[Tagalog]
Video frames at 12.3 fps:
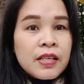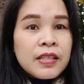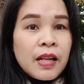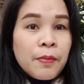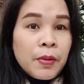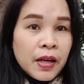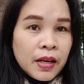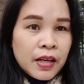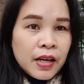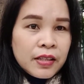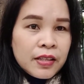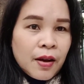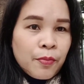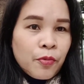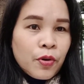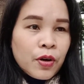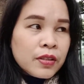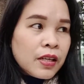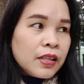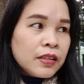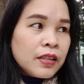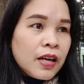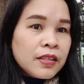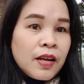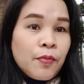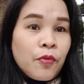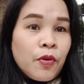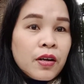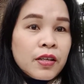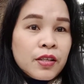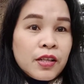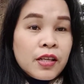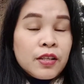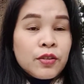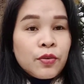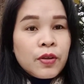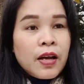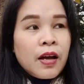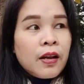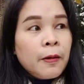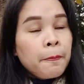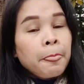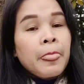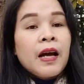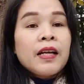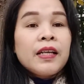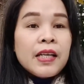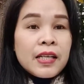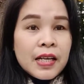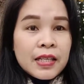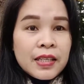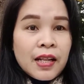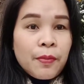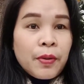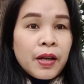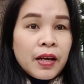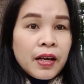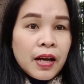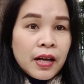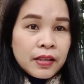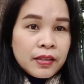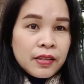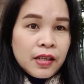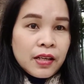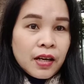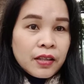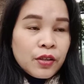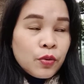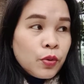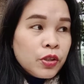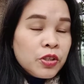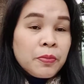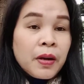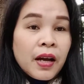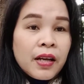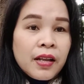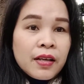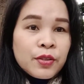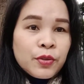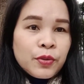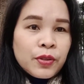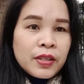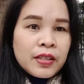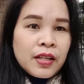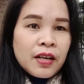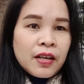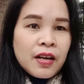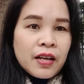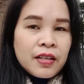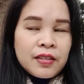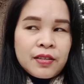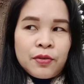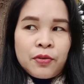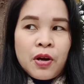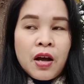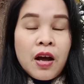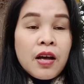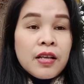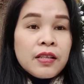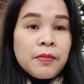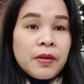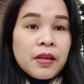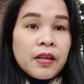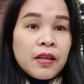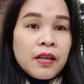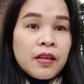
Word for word: na sila managad sa amuang salita, sa amuang inistoryahan. Di na sila managad. In other words, mga hilaso na sila guys. So, sa mga